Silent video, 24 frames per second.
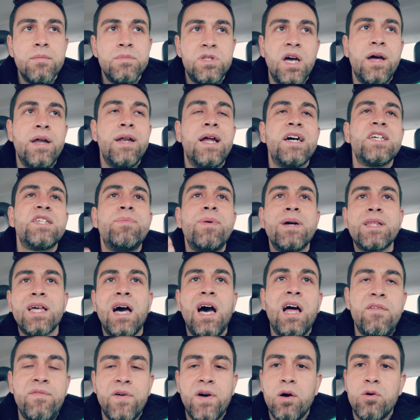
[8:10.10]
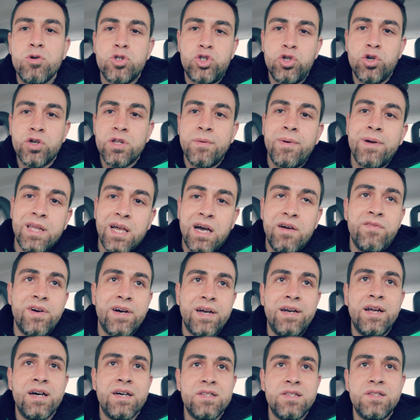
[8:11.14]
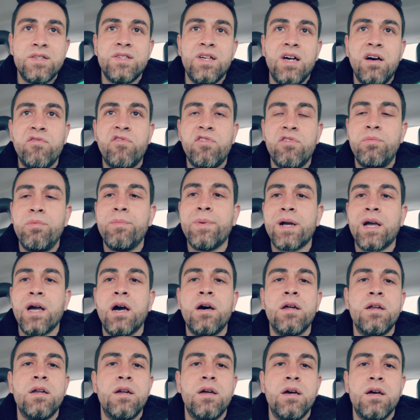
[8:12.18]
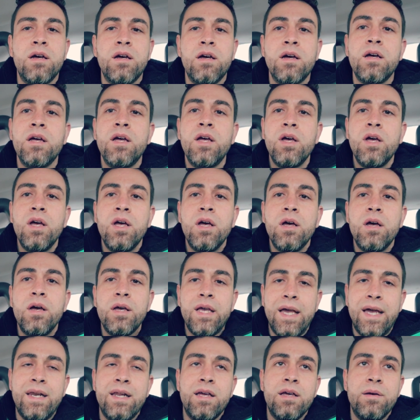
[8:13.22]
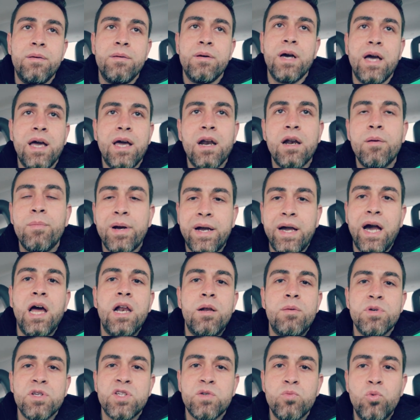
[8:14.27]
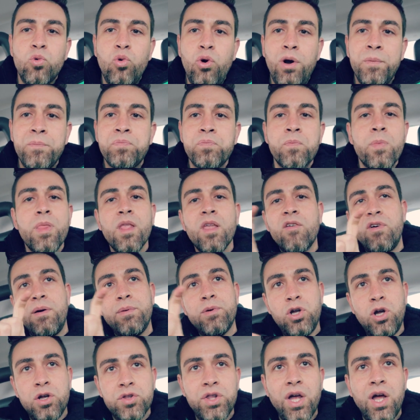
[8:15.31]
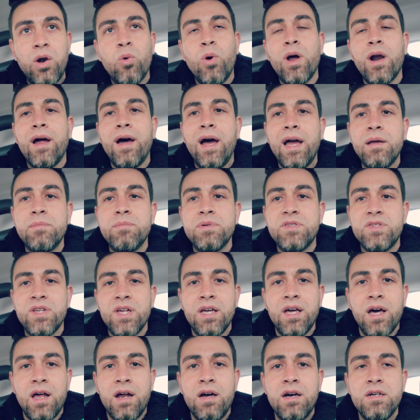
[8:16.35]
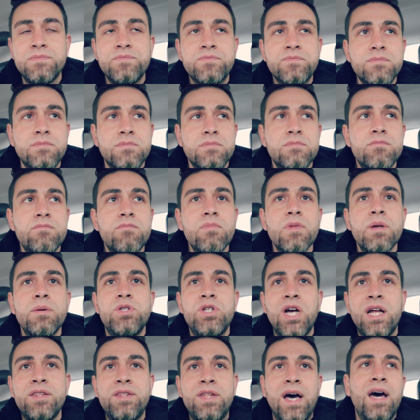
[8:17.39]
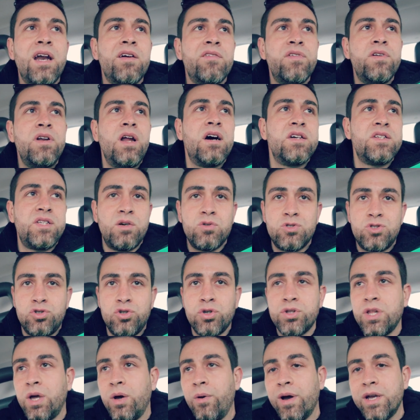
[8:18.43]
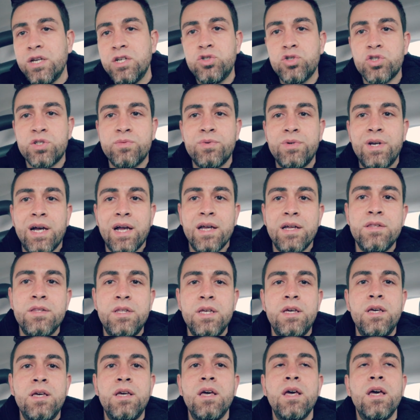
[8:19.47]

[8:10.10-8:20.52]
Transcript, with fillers: مشان الناس ما تخالفك او الشرطه ما تخالفك انك انت صافي بمكان آه، يعني غير المكان المسموح فبتحط هالورقه هي بالسياره مشان تعرف الناس او الشرطه او اي شيء اسمه انك انت